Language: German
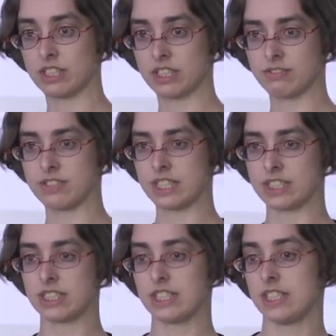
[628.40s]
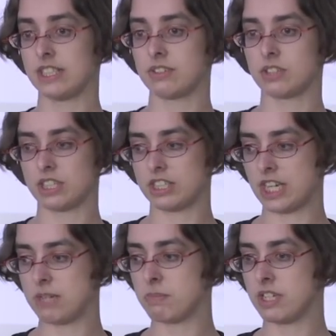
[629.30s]
wird,
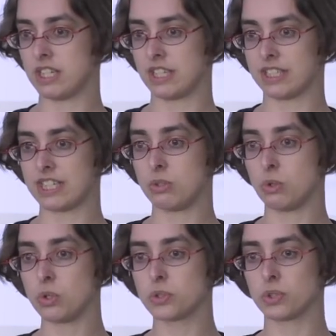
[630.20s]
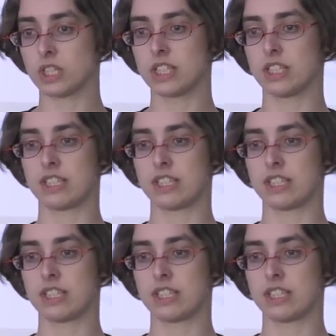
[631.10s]
indem die Lösungen